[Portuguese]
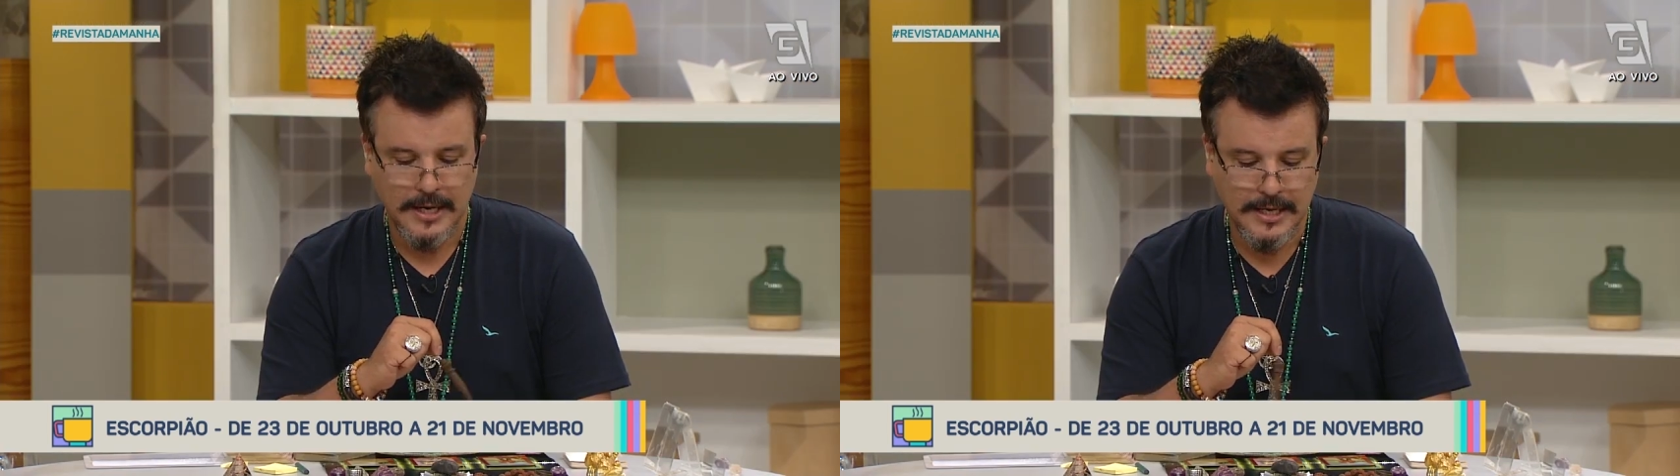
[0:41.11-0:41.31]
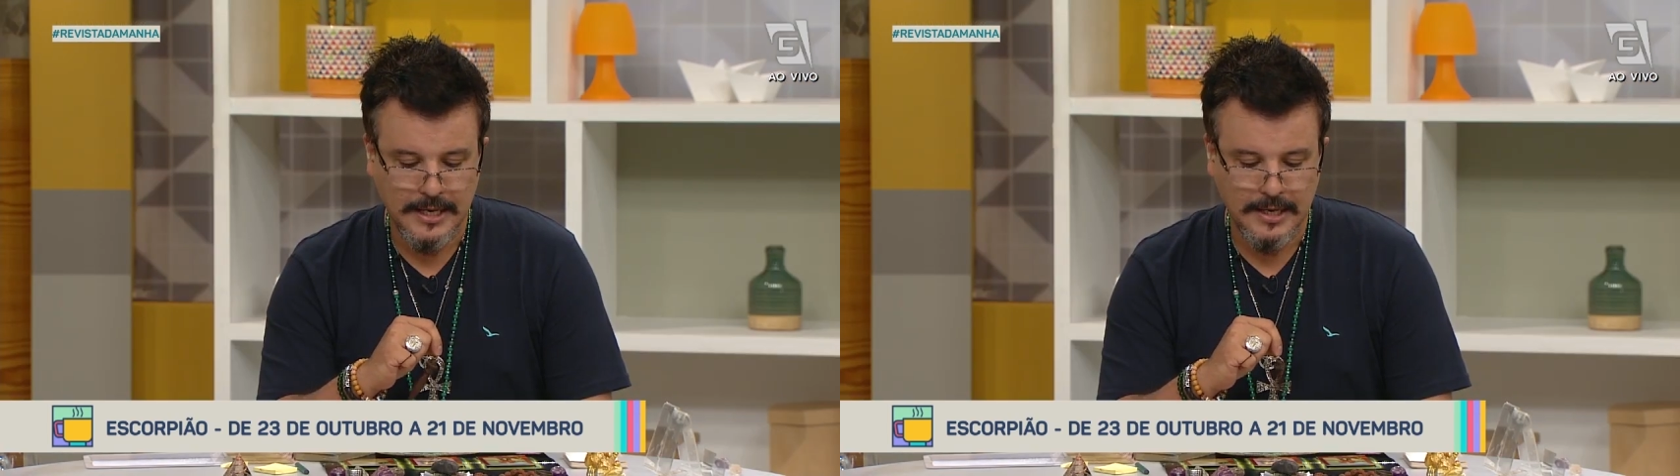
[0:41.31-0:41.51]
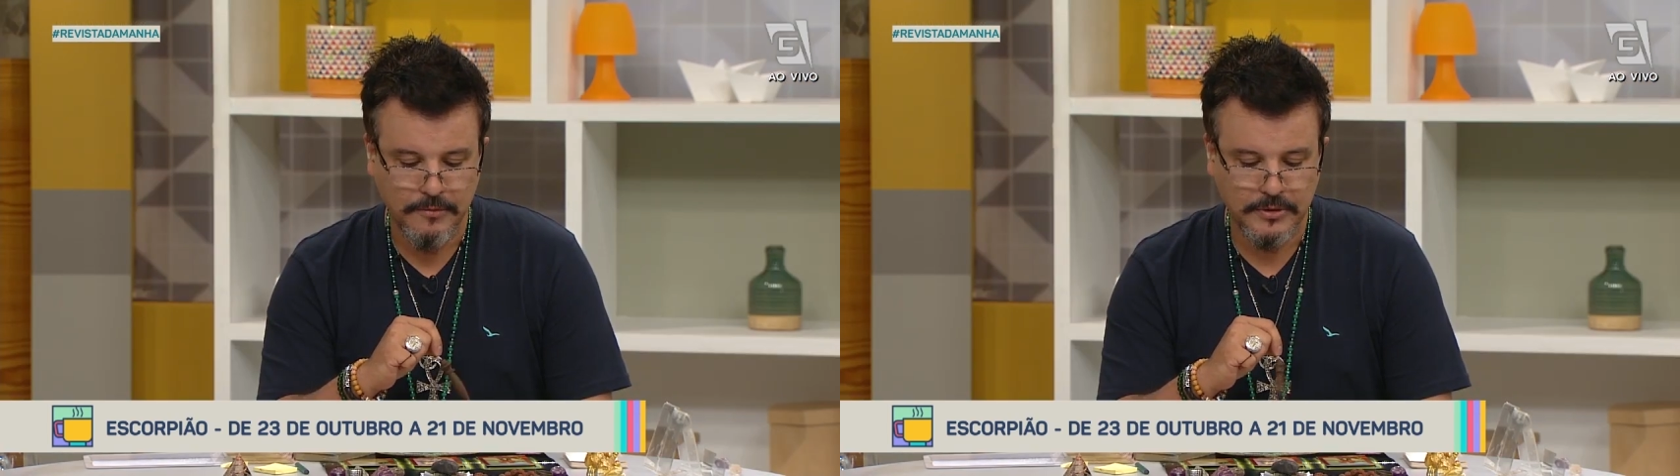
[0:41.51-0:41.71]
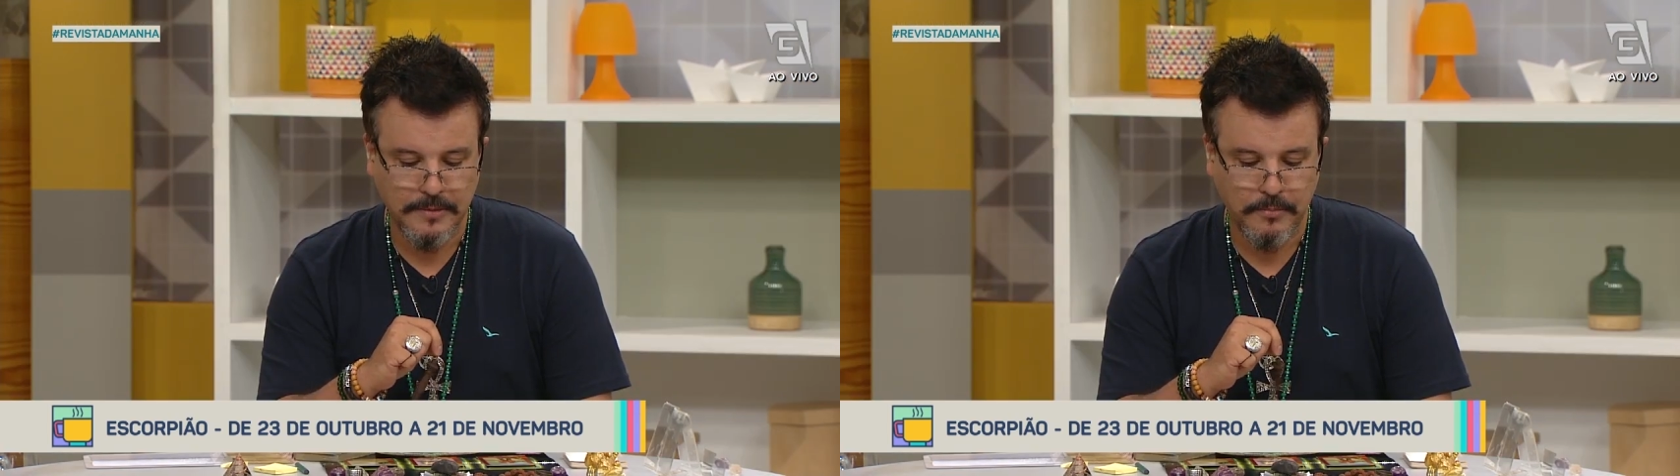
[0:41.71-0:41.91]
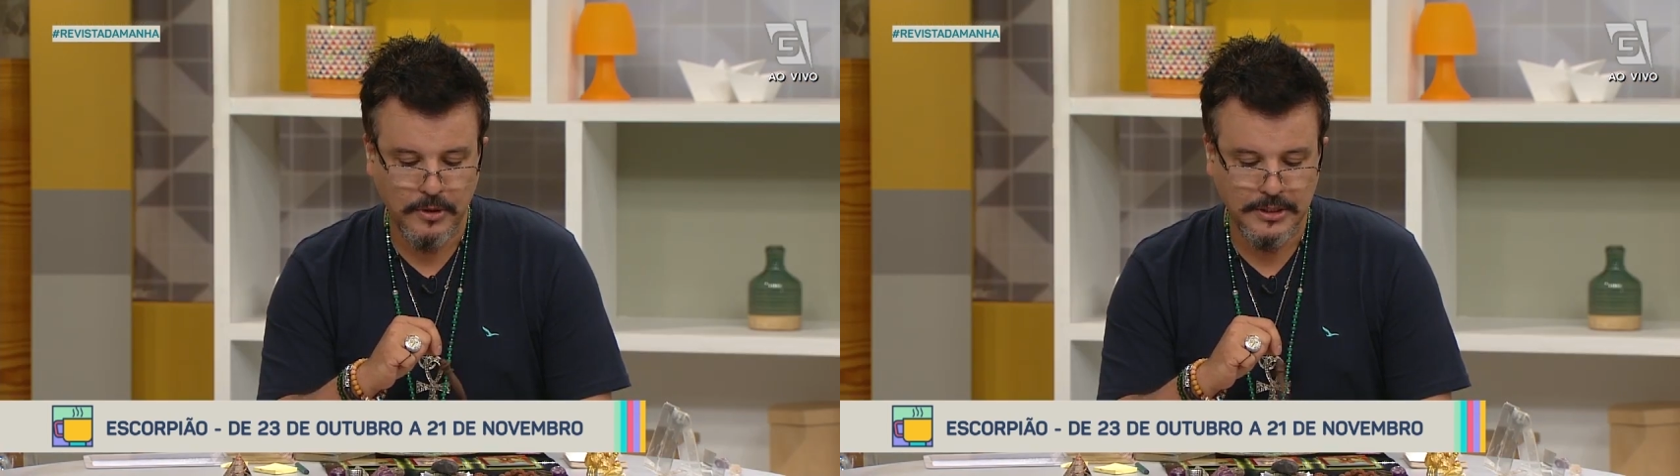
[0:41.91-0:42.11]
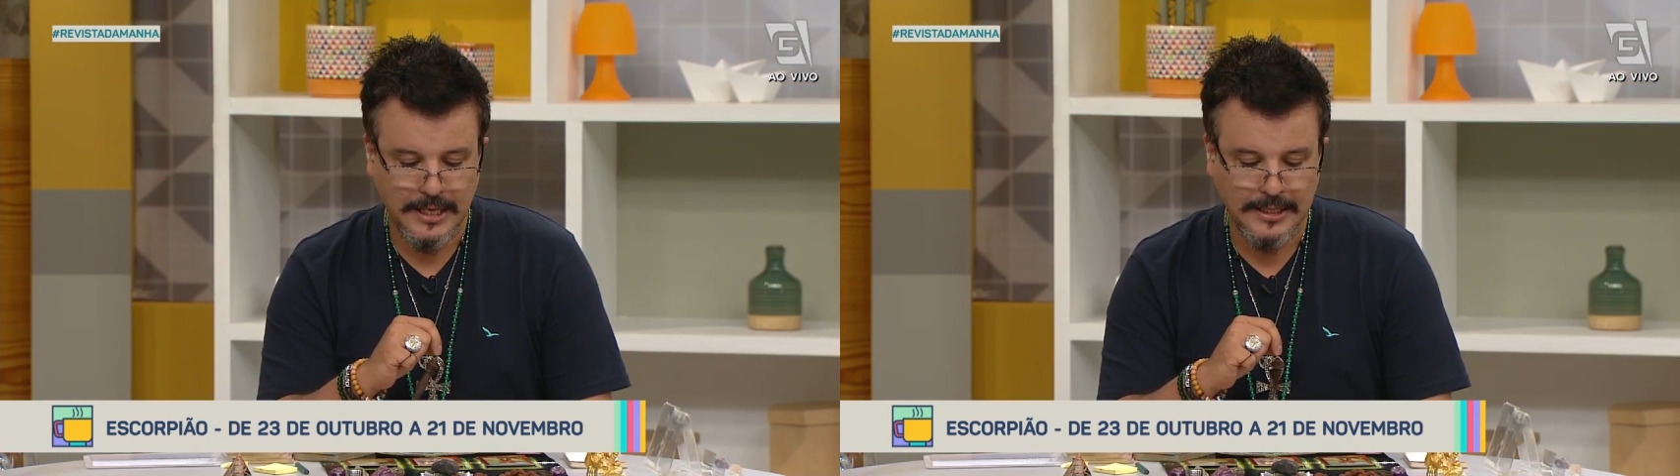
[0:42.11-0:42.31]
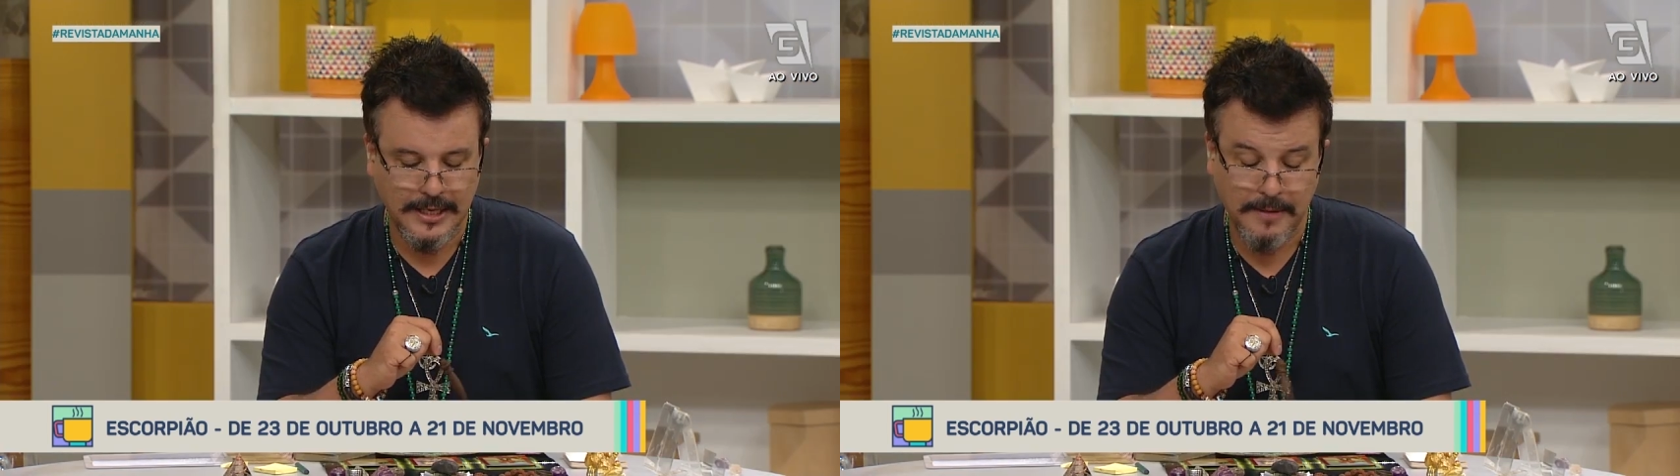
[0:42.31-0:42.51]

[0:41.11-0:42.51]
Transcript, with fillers: E você pode aí de